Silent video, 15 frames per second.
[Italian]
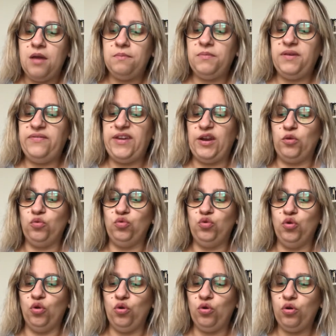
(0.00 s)
Mi viene un
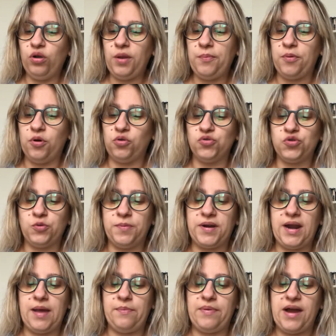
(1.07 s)
dolore poco sopra
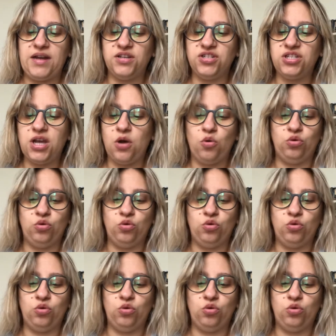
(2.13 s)
la pancia